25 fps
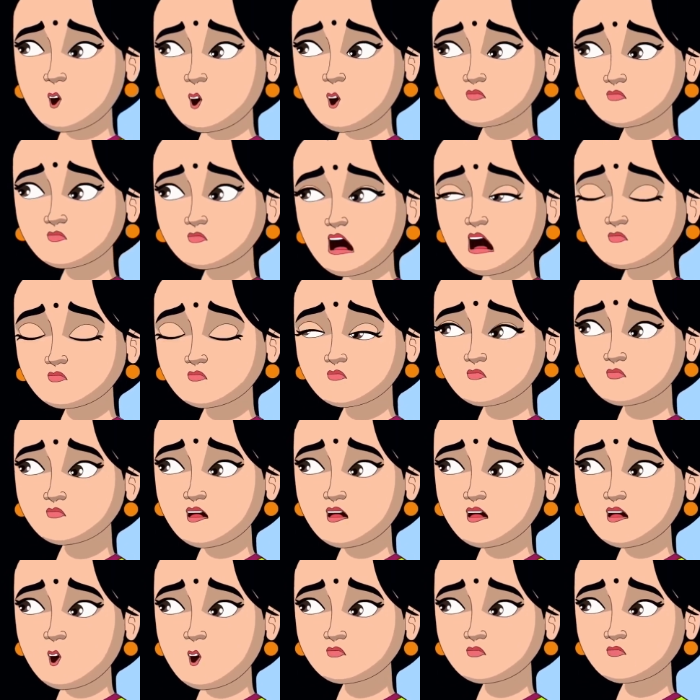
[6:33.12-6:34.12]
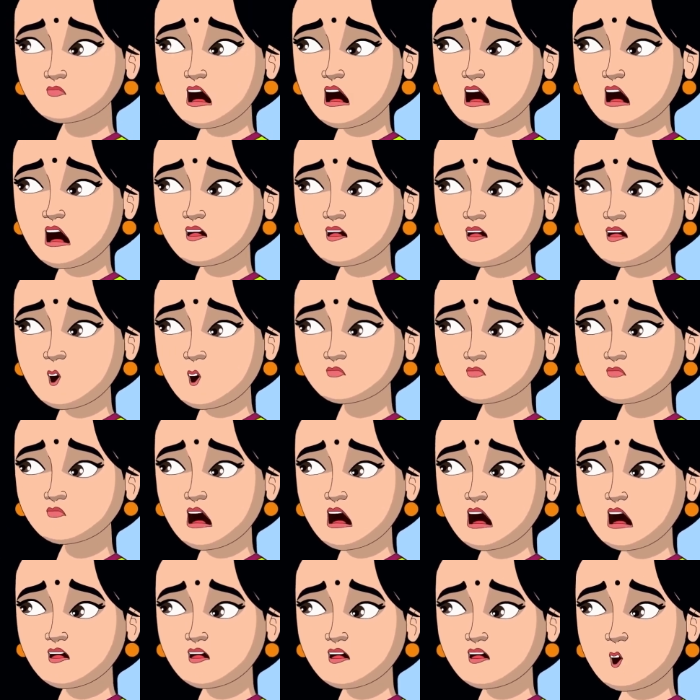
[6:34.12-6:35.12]
ఏమండి ఈరోజు ఆఫీస్ నుంచి
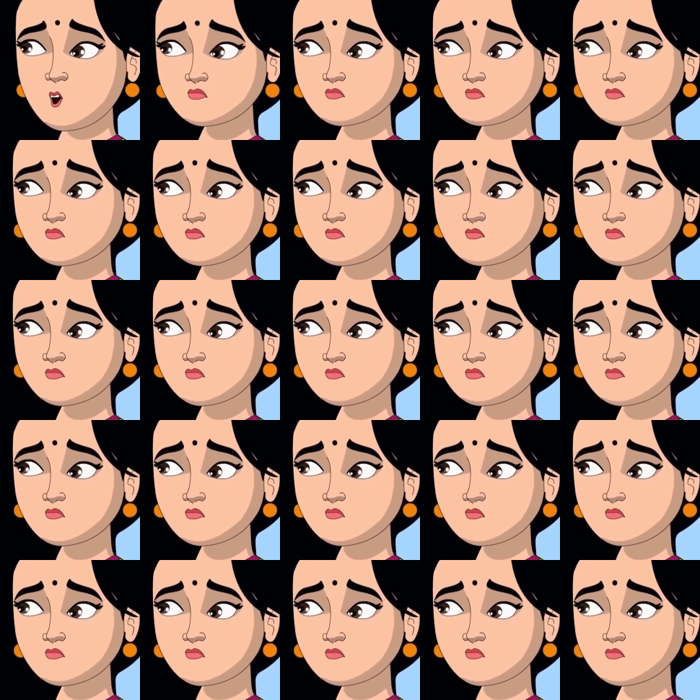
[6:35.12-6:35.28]
తొందరగా